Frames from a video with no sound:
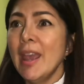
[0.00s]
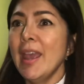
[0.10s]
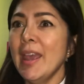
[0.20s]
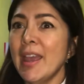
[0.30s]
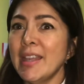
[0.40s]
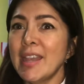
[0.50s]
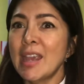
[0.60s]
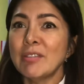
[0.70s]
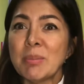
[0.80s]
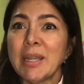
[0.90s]
And
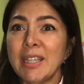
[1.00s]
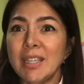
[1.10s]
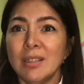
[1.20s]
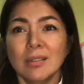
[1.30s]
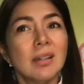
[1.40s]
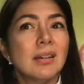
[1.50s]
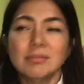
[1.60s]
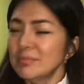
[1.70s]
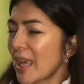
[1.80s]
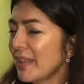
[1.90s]
everybody,
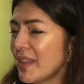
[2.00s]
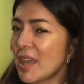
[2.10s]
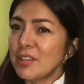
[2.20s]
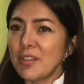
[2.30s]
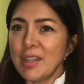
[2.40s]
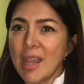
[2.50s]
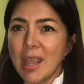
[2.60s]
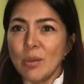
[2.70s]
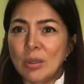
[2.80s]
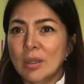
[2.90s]
at the end of the
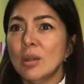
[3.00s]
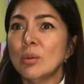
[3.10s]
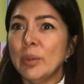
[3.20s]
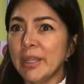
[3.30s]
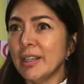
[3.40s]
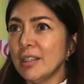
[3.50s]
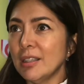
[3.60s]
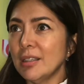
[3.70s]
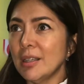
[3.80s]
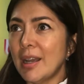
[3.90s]
day,
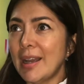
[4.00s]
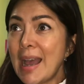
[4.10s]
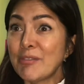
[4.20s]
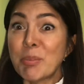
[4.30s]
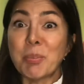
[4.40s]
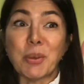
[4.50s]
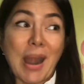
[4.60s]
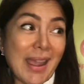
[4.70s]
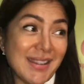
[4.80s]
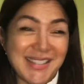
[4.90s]
will uh, have a
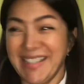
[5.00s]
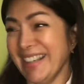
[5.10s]
prize.